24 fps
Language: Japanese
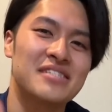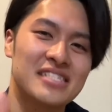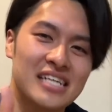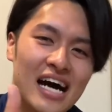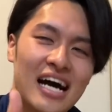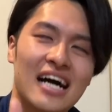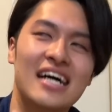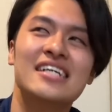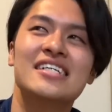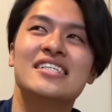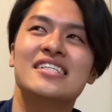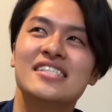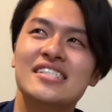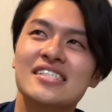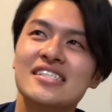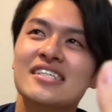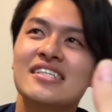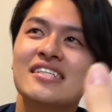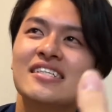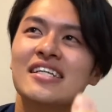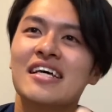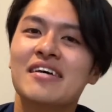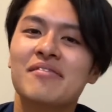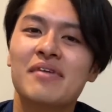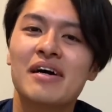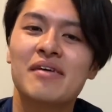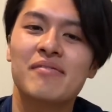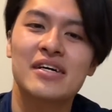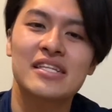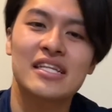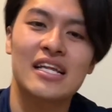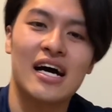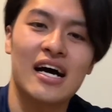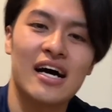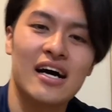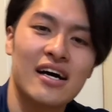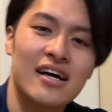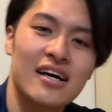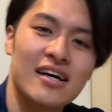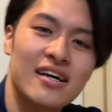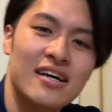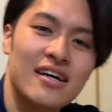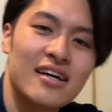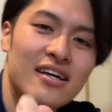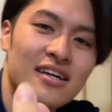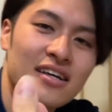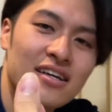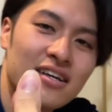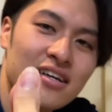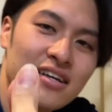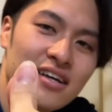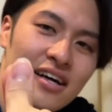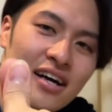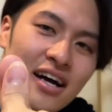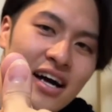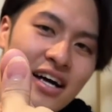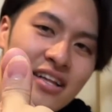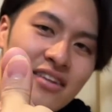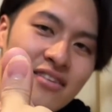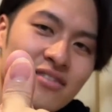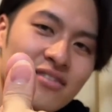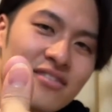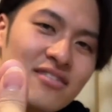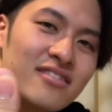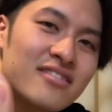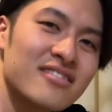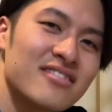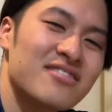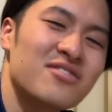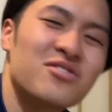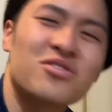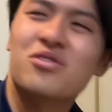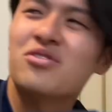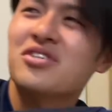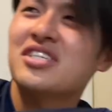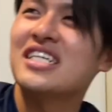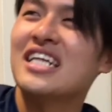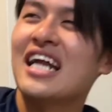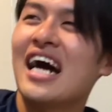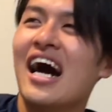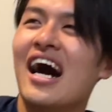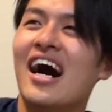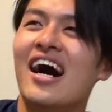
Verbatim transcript: さん。で、まあ、また、あの、うっとしいな。